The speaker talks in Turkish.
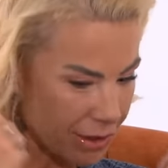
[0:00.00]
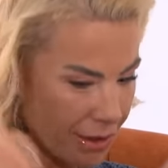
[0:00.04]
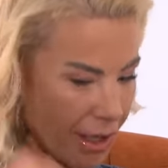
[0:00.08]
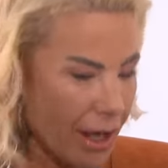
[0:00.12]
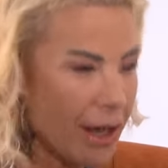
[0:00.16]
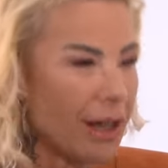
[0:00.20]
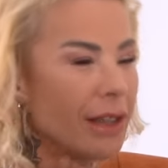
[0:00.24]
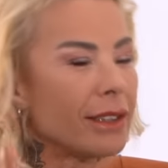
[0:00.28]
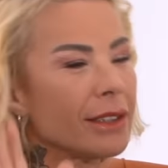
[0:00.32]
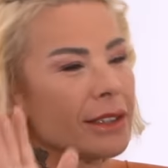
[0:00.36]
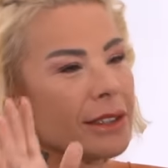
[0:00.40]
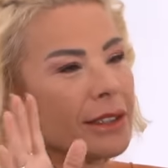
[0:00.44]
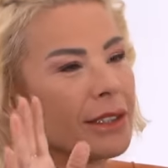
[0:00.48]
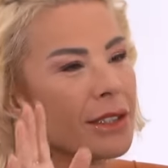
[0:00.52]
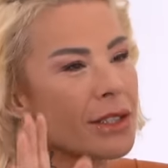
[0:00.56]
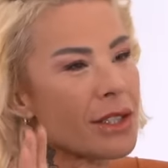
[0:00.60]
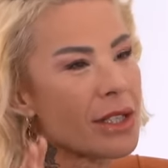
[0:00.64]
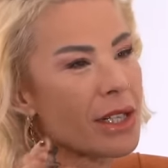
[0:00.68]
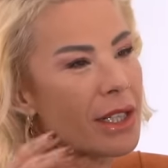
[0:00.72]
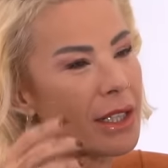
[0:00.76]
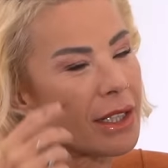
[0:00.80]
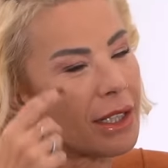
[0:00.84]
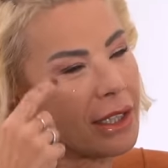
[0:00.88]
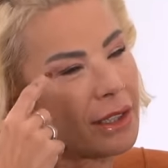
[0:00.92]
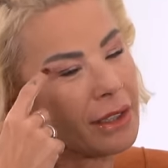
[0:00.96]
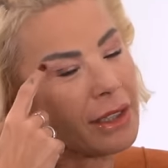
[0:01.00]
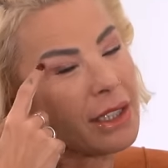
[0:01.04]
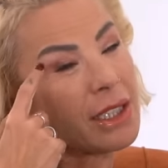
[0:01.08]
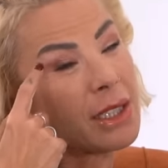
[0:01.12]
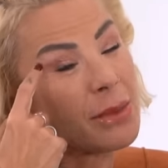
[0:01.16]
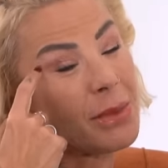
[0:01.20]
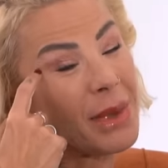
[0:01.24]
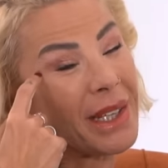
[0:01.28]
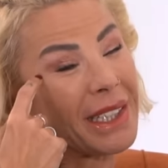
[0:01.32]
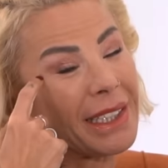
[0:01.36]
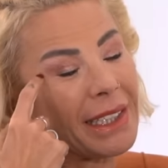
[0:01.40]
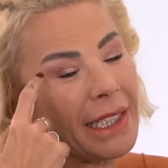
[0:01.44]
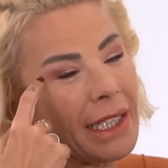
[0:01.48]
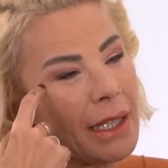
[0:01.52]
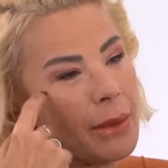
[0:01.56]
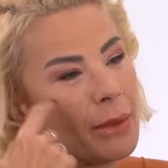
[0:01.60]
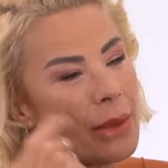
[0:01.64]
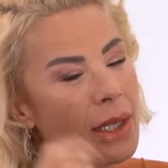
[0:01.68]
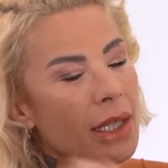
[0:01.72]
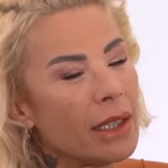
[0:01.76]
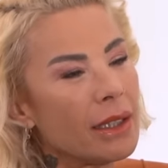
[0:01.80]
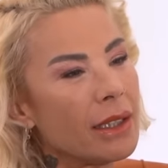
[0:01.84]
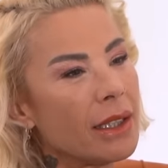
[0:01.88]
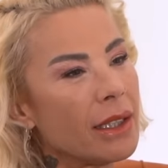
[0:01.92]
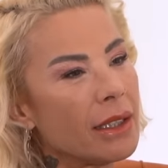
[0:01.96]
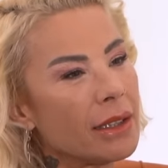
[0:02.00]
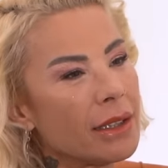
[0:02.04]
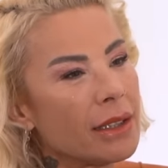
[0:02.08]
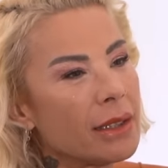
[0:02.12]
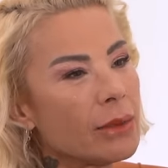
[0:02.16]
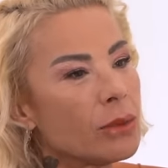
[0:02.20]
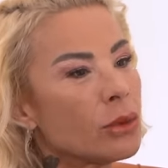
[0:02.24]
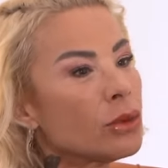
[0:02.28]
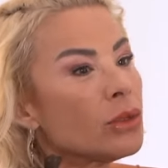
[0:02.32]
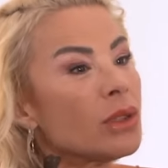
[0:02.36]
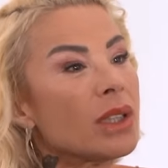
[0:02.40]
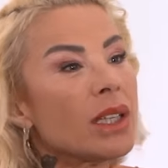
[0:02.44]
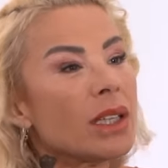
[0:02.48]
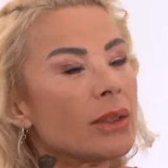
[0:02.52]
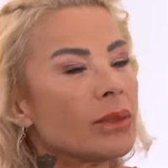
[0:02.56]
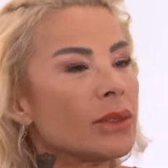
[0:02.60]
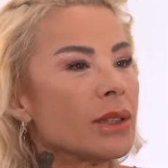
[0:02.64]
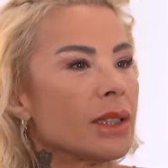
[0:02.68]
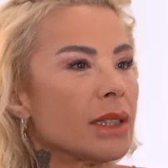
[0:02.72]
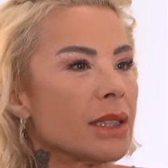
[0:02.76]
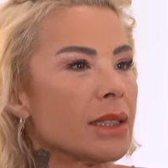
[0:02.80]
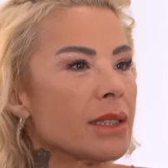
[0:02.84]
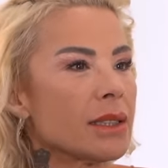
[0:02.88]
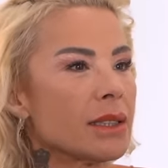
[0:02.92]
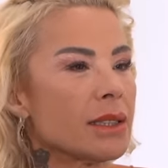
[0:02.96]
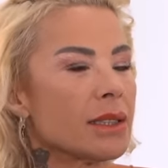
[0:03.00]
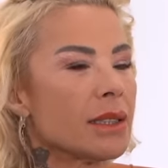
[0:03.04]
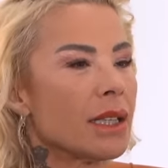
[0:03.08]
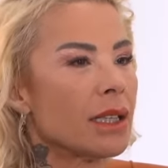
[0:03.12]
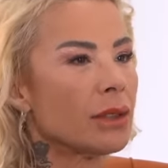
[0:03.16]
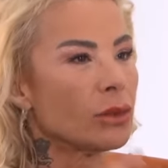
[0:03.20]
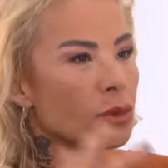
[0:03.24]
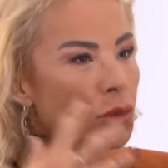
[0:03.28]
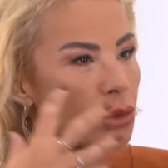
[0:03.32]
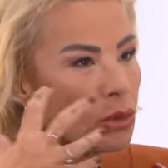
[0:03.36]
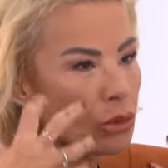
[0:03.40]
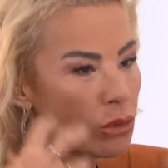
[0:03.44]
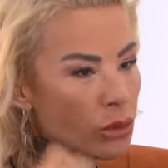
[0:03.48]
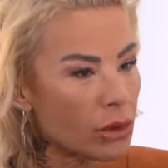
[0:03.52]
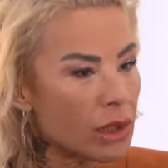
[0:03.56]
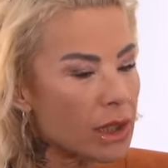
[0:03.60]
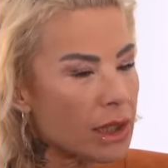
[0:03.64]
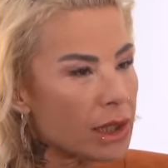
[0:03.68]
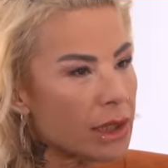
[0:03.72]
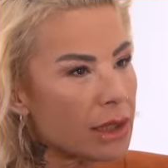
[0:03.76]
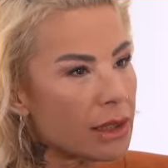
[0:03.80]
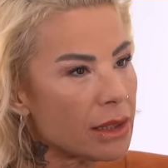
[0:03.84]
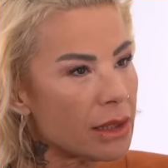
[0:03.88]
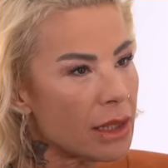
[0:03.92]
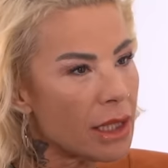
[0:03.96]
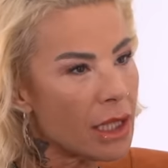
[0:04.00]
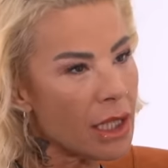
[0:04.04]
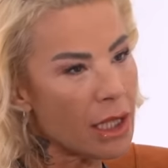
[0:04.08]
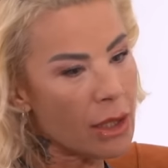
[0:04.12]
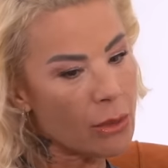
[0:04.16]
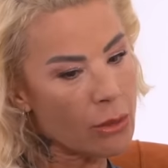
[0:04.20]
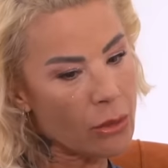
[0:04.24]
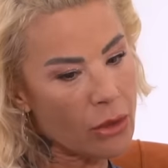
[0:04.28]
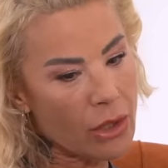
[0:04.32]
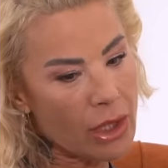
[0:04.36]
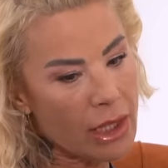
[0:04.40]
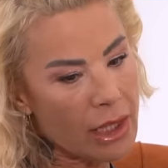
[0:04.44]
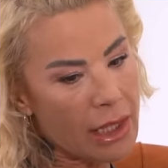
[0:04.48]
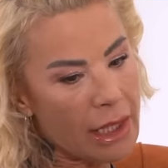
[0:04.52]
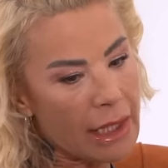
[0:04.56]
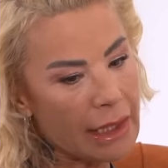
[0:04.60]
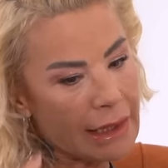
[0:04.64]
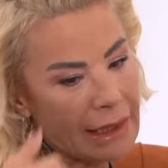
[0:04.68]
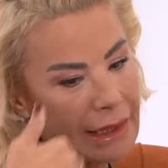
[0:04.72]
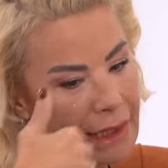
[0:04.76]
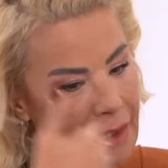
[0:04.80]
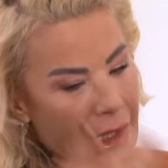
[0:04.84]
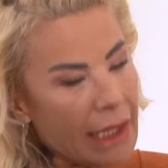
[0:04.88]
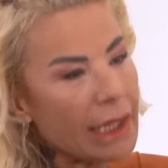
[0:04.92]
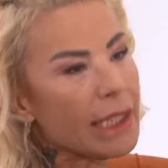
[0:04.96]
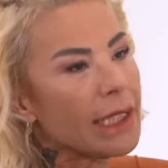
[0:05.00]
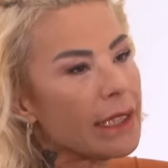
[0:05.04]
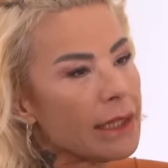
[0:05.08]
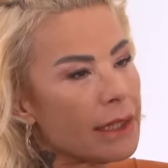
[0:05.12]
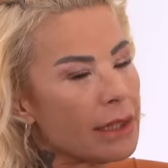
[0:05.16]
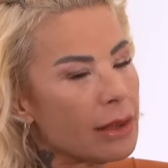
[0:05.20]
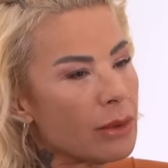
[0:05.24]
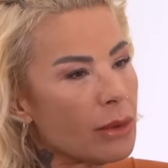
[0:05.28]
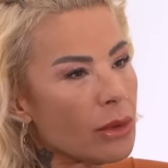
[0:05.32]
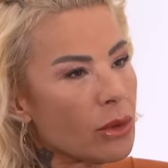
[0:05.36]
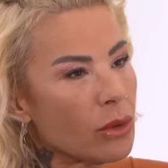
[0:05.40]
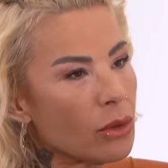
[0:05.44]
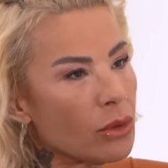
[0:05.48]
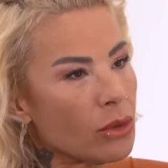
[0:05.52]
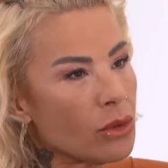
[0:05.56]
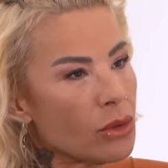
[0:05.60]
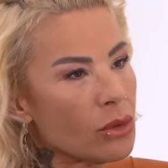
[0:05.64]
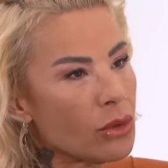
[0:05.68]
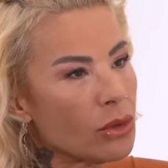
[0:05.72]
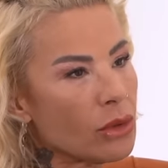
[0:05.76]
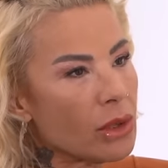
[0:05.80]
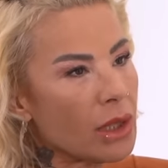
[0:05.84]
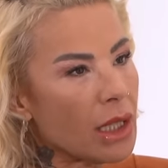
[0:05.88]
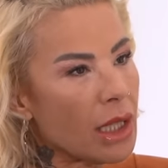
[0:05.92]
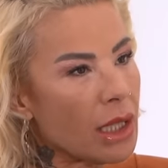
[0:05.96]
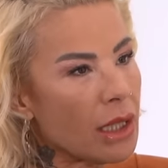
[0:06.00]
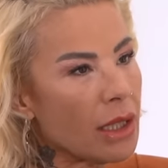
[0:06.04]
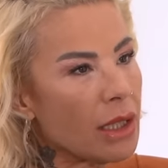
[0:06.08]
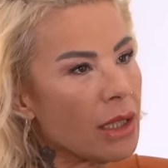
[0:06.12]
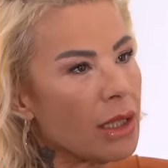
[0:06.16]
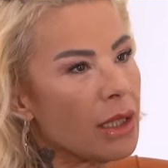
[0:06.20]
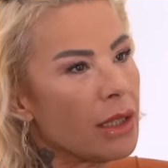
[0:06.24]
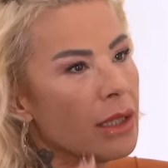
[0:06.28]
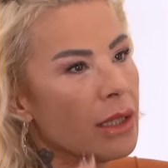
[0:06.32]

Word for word: anında çıkaran, hiç bekleyemeyenlerdenim. O tarafta nasılsın? Yani duygularını böyle dile getirme konusunda.